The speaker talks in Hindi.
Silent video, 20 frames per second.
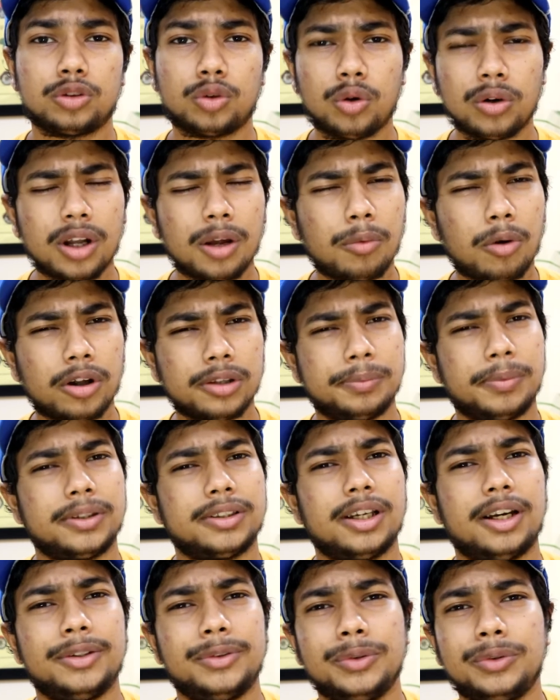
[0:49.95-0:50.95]
थोड़ा बहुत
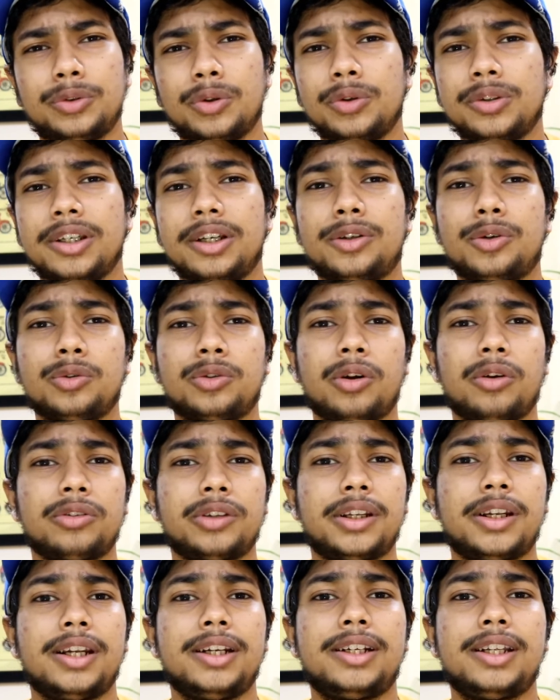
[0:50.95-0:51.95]
बता दूँ तो ये
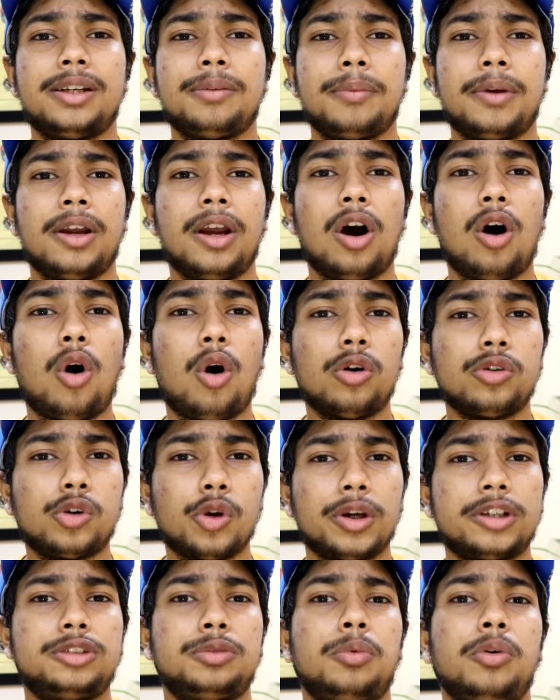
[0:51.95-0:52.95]
2018 में
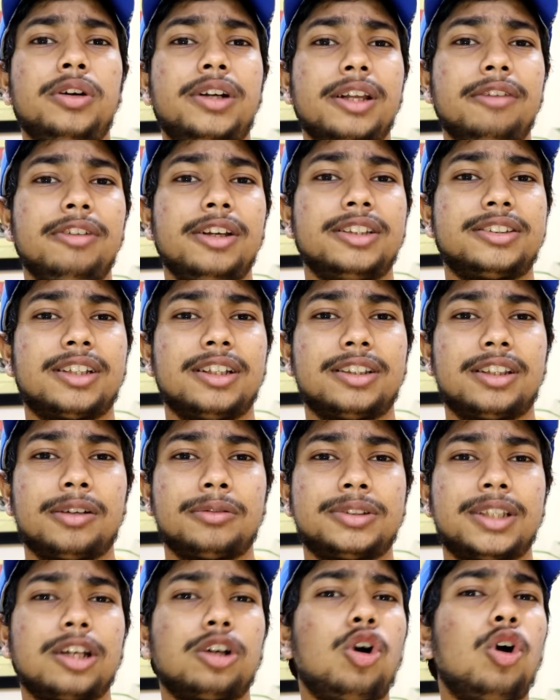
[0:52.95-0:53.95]
ऑटो एक्सपो टी की तरफ
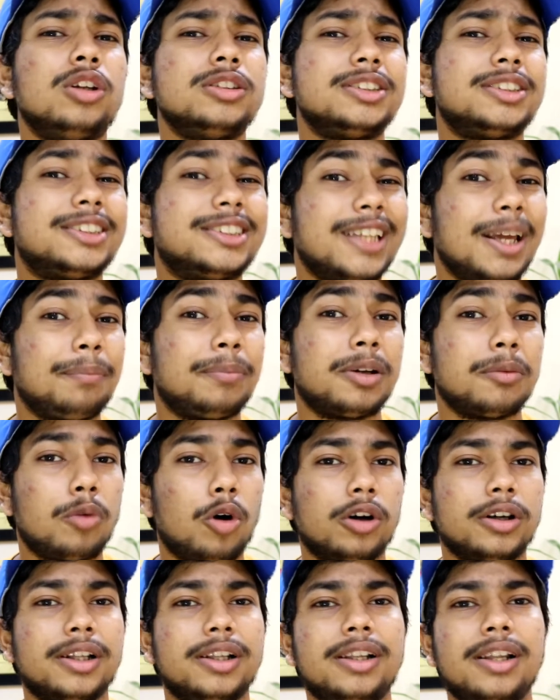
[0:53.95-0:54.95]
से कॉन्सेप्ट
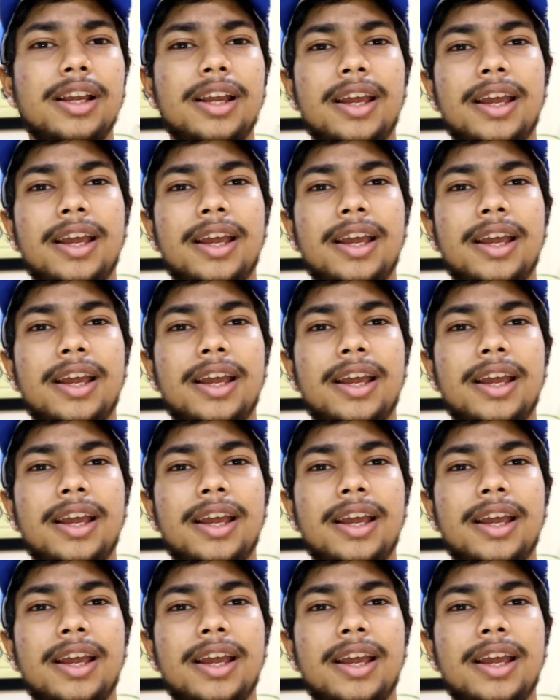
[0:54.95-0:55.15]
मॉडल